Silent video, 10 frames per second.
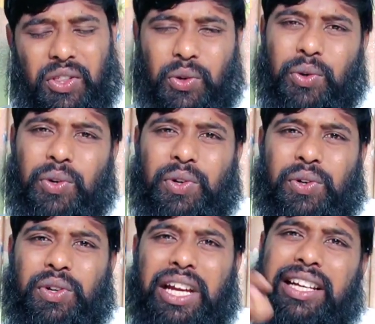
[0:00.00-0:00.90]
তো
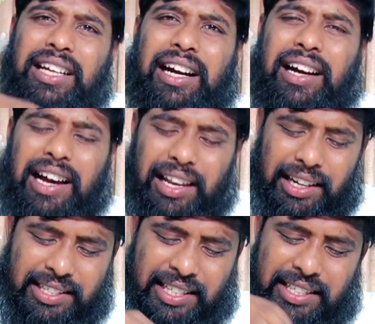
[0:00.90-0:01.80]
এটা
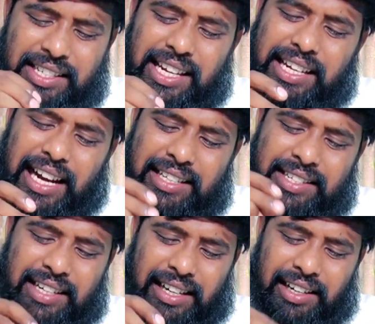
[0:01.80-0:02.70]
আল্লাহর সৃষ্টি এই
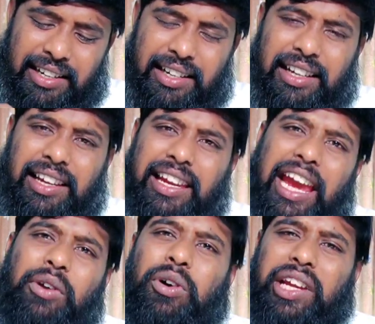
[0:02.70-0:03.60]
গাছটা
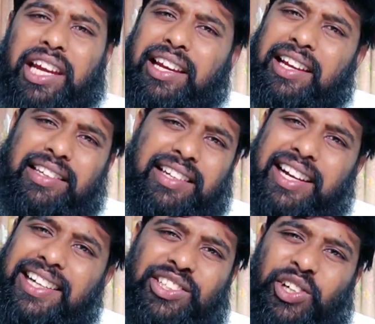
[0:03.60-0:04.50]
কেন অনেকের ক্ষেত্রে
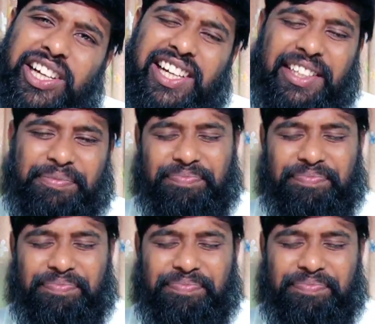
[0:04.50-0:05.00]
কাজ হয় না